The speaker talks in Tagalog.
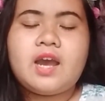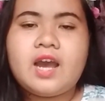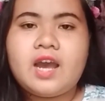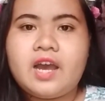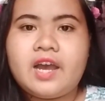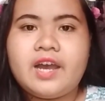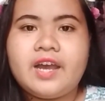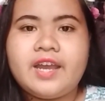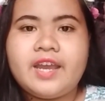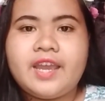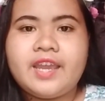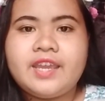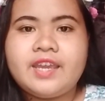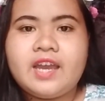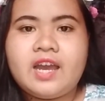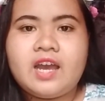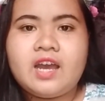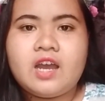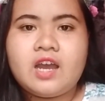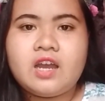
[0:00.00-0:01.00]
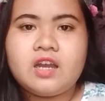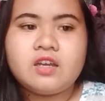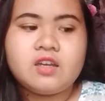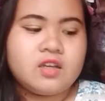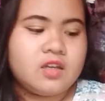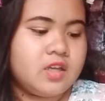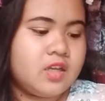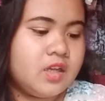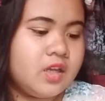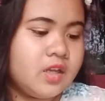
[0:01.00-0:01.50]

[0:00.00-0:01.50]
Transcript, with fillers: ay ang